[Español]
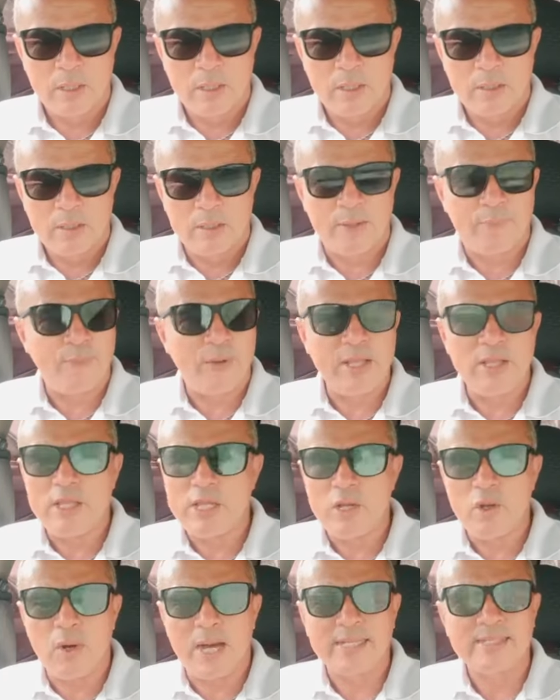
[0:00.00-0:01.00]

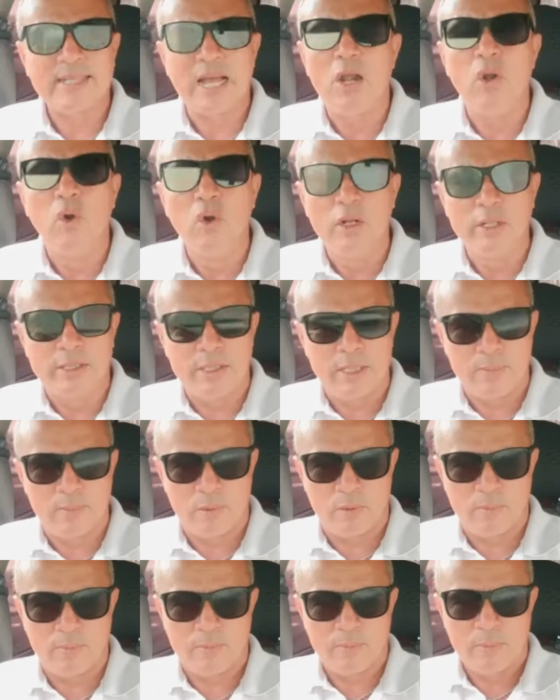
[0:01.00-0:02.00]
Defendió hasta el
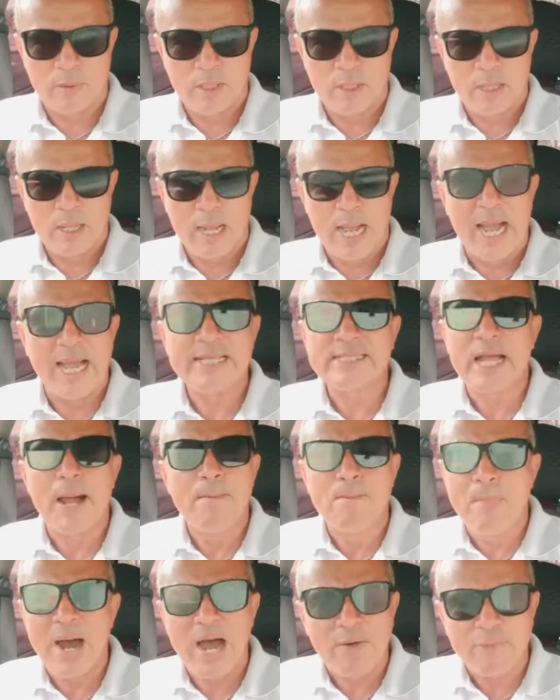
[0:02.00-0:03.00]
último a esas
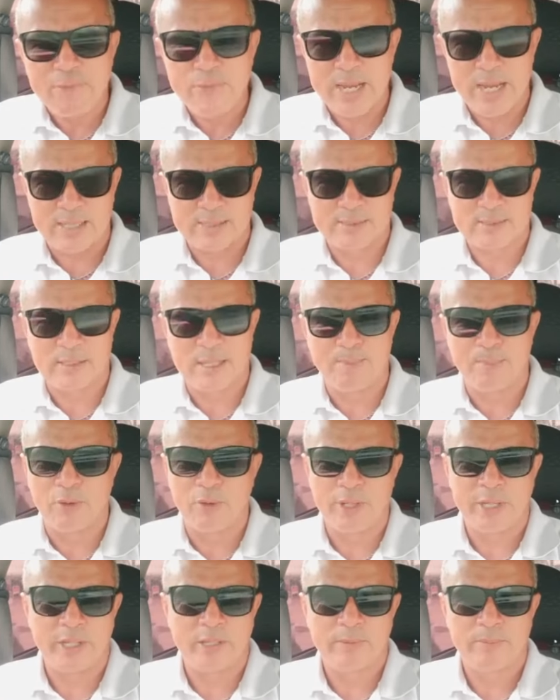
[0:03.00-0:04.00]
mafias de
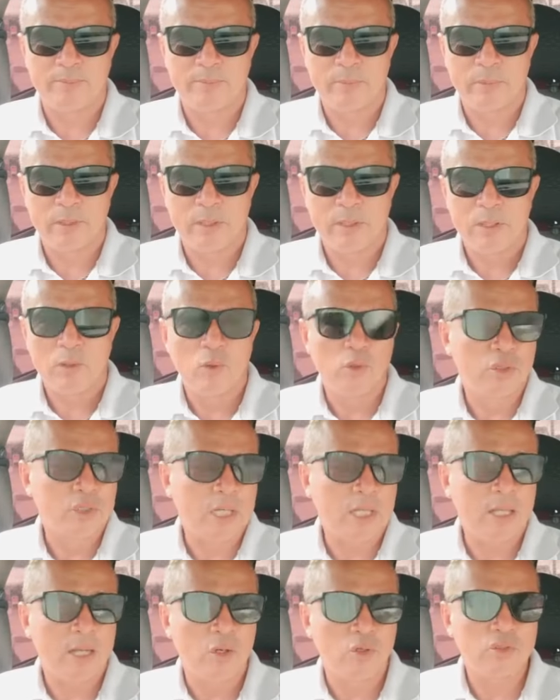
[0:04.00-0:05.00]
poder.
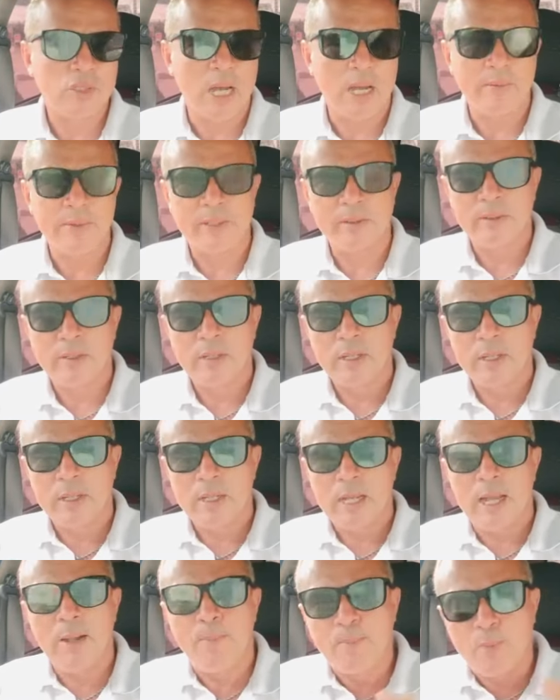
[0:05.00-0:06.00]
Ustedes lo saben,
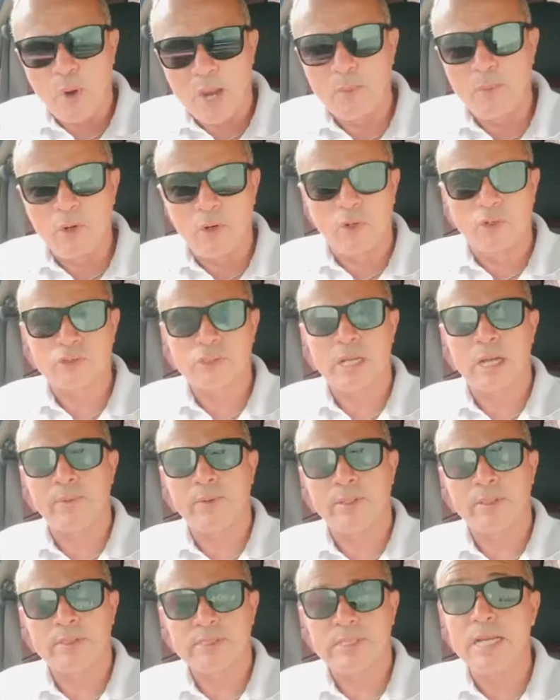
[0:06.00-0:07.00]
el pueblo lo sabe.
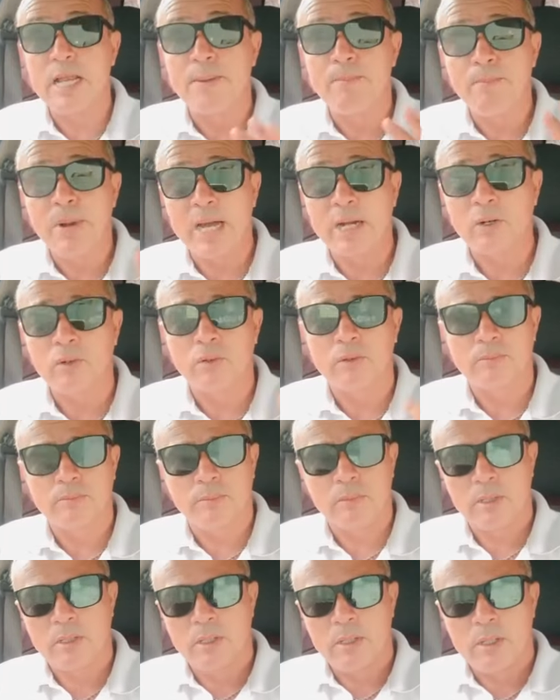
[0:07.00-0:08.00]
Sin embargo,
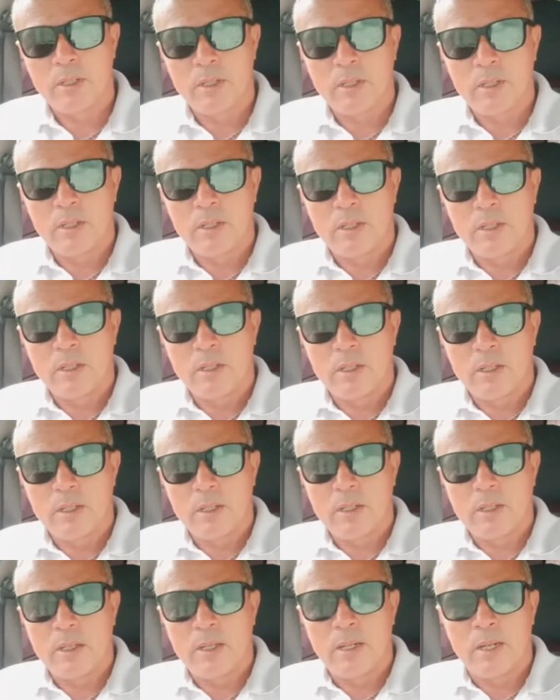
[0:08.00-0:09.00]

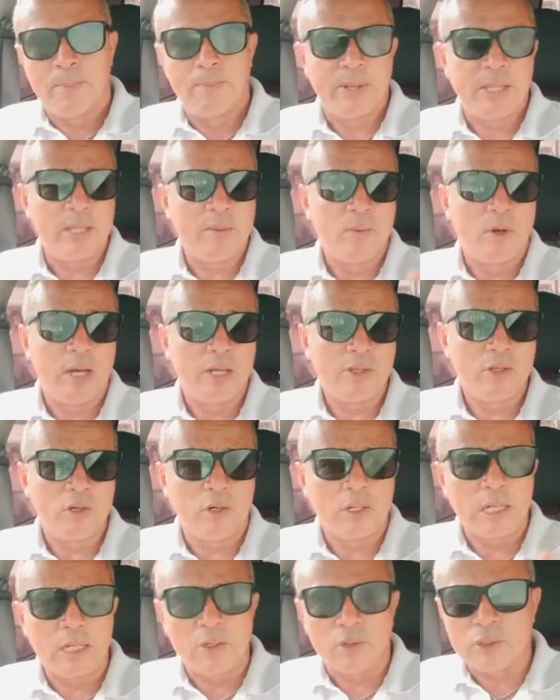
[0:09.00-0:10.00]
le pedimos a
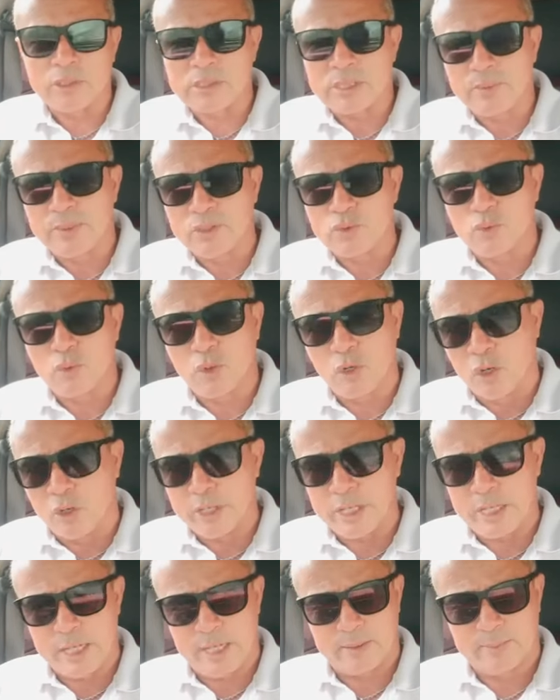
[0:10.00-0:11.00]
Dios que lo reciba en su
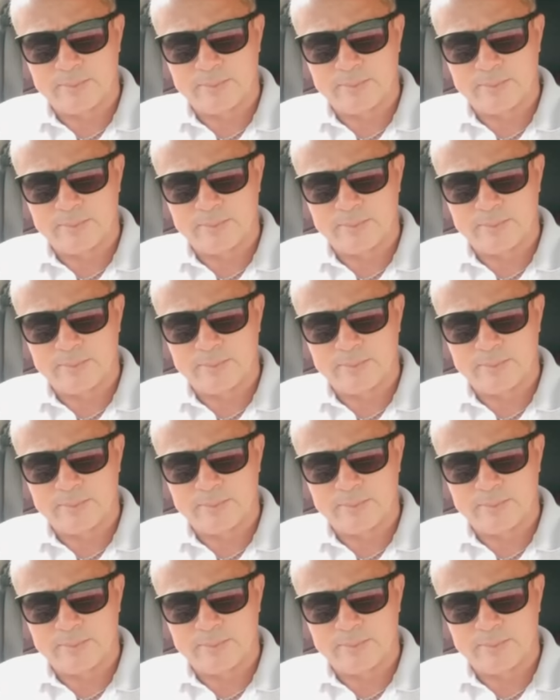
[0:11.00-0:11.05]
gloria.